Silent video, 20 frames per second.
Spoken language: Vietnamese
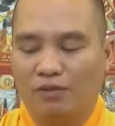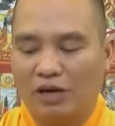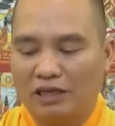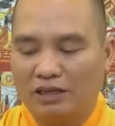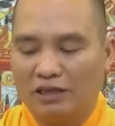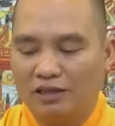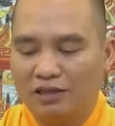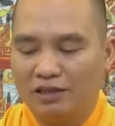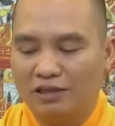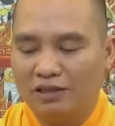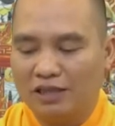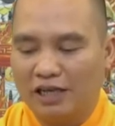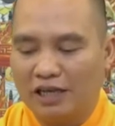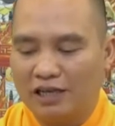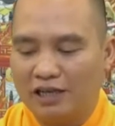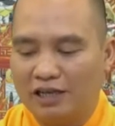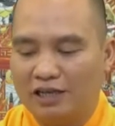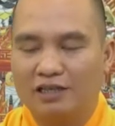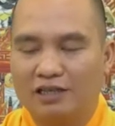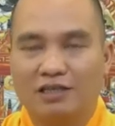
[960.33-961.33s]
mọi sự
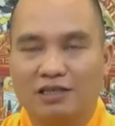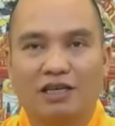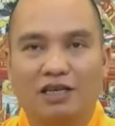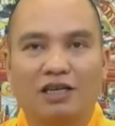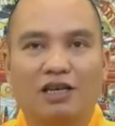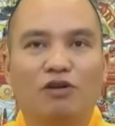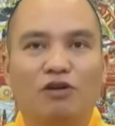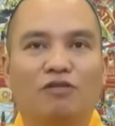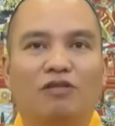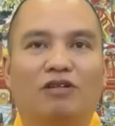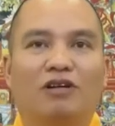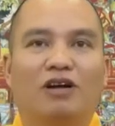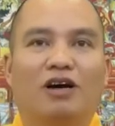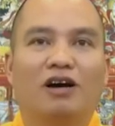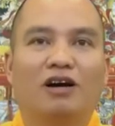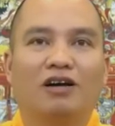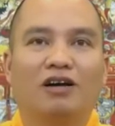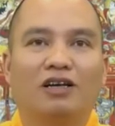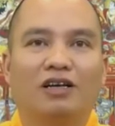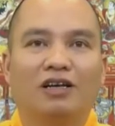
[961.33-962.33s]
sẽ gì sẽ đâu vào
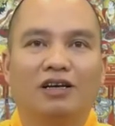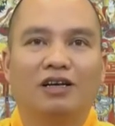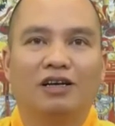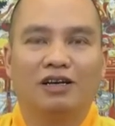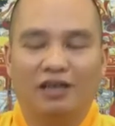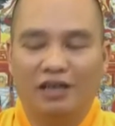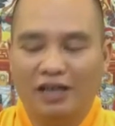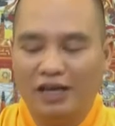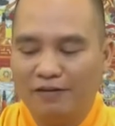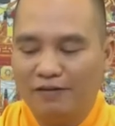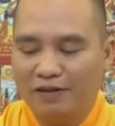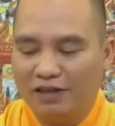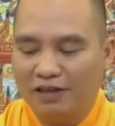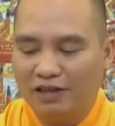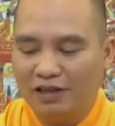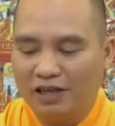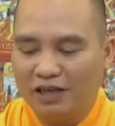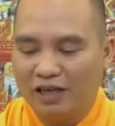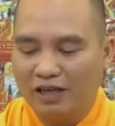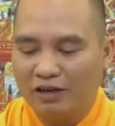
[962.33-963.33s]
đó ở đây phật
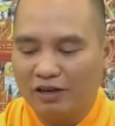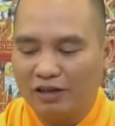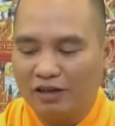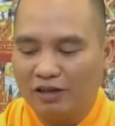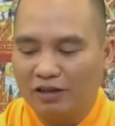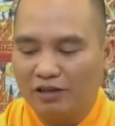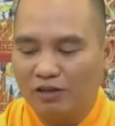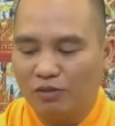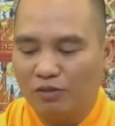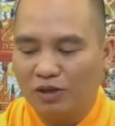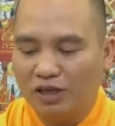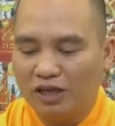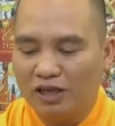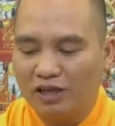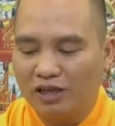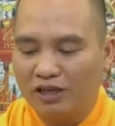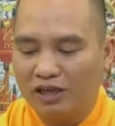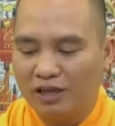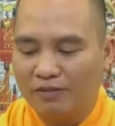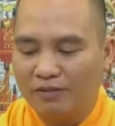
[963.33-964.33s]
tử này nói tụng
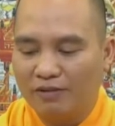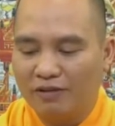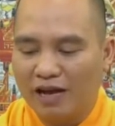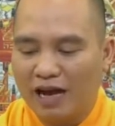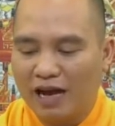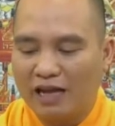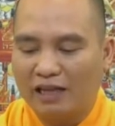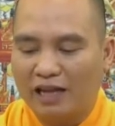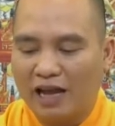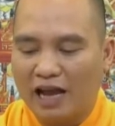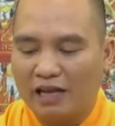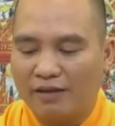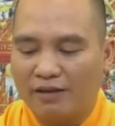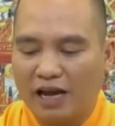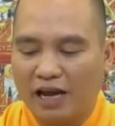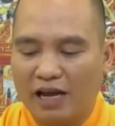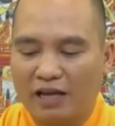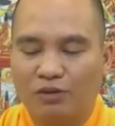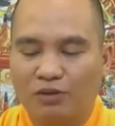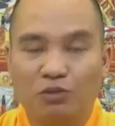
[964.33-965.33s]
kinh như thế mới có hai tháng nhà
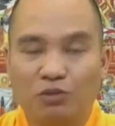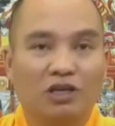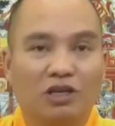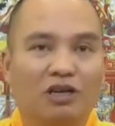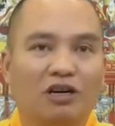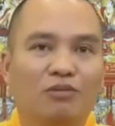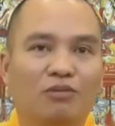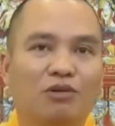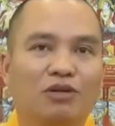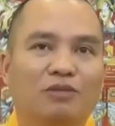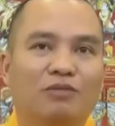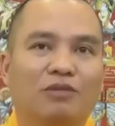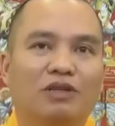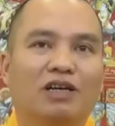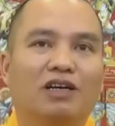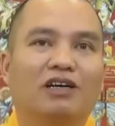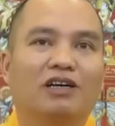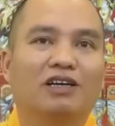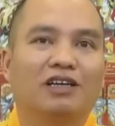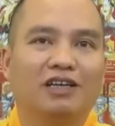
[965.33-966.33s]
ngày tụng được có một gì một
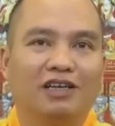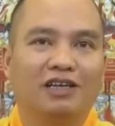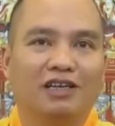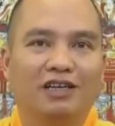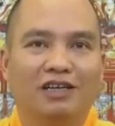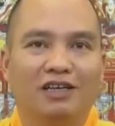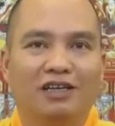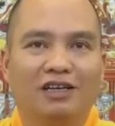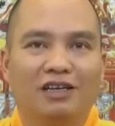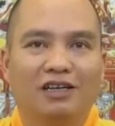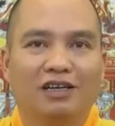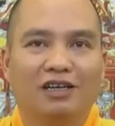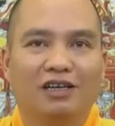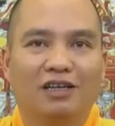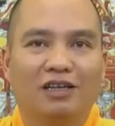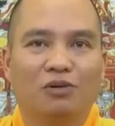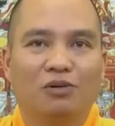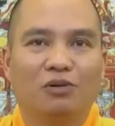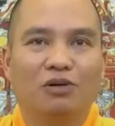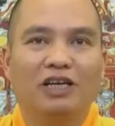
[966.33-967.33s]
thời
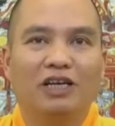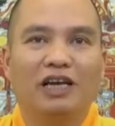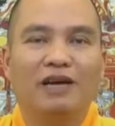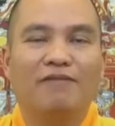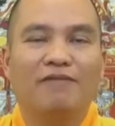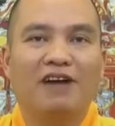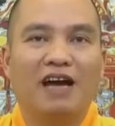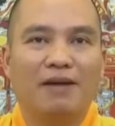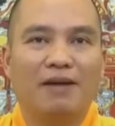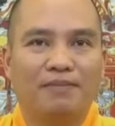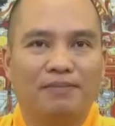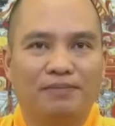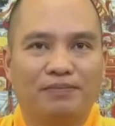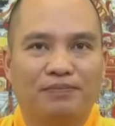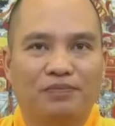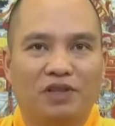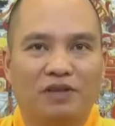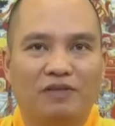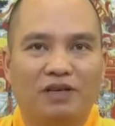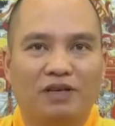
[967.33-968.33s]
tối thì nghe pháp
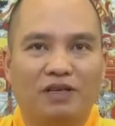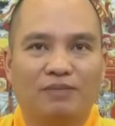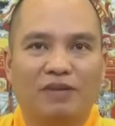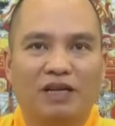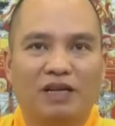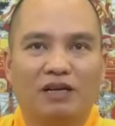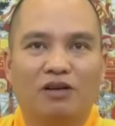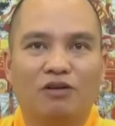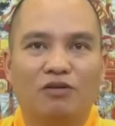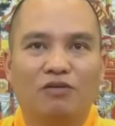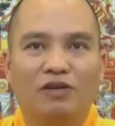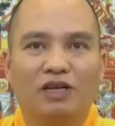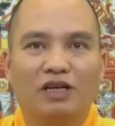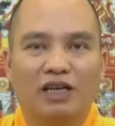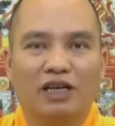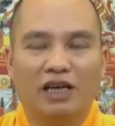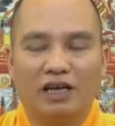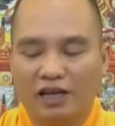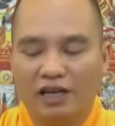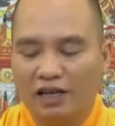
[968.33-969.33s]
vì bận công
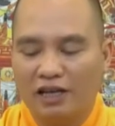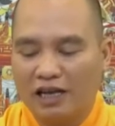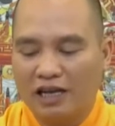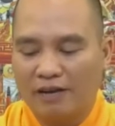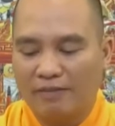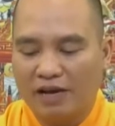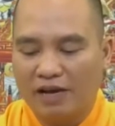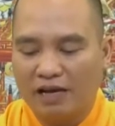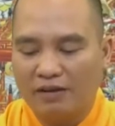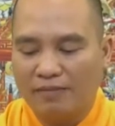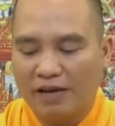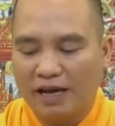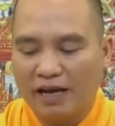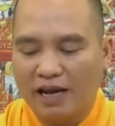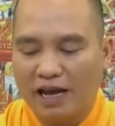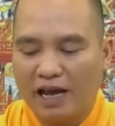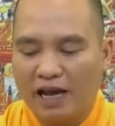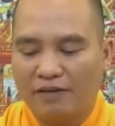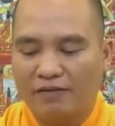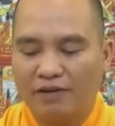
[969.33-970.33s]
việc gia đình làm ăn bán
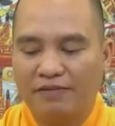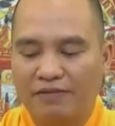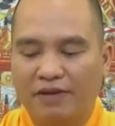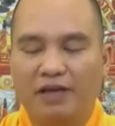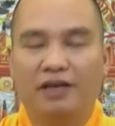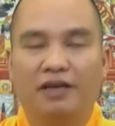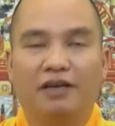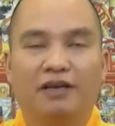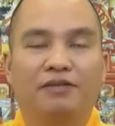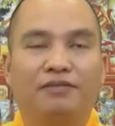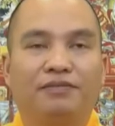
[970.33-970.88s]
hàng vân vân